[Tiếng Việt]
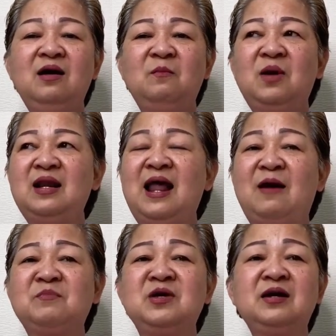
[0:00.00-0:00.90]
mình
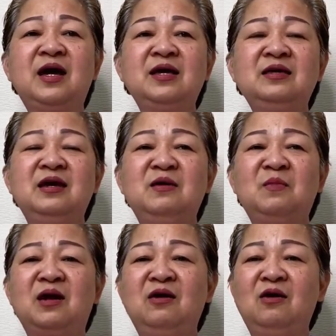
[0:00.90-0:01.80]
làm những cái gì
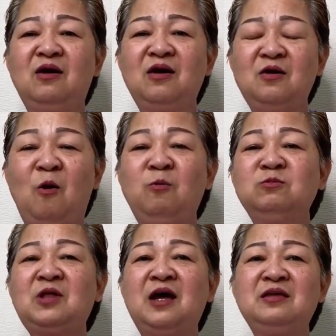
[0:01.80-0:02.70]
mà đừng có
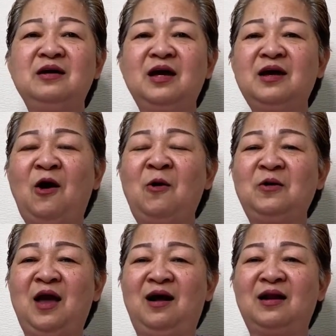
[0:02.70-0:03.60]
đụng tới những cái con
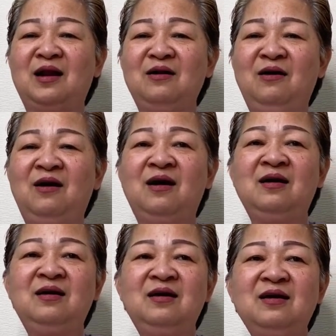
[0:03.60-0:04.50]
vật này nữa
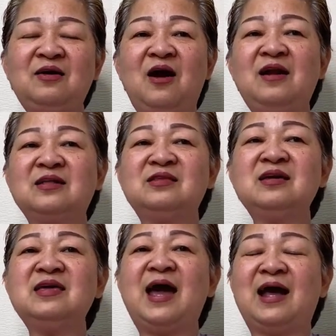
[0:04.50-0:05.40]
đó là tiết
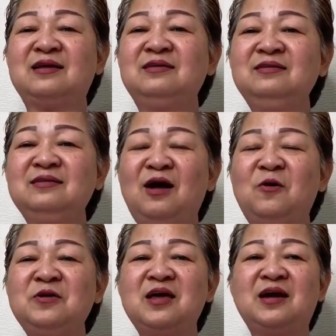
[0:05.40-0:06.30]
già chưa
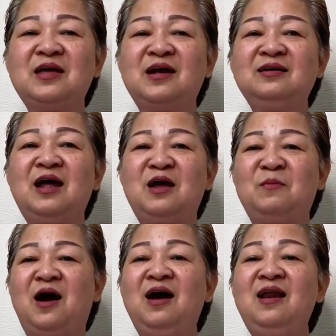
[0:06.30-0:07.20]
nói về cái vấn đề
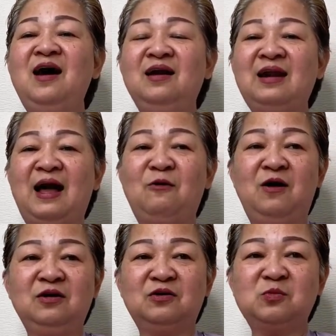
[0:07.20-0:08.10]
mà hơi lớn lao
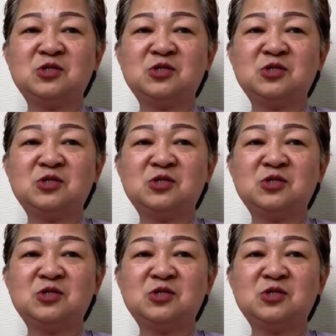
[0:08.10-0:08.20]
hơn chút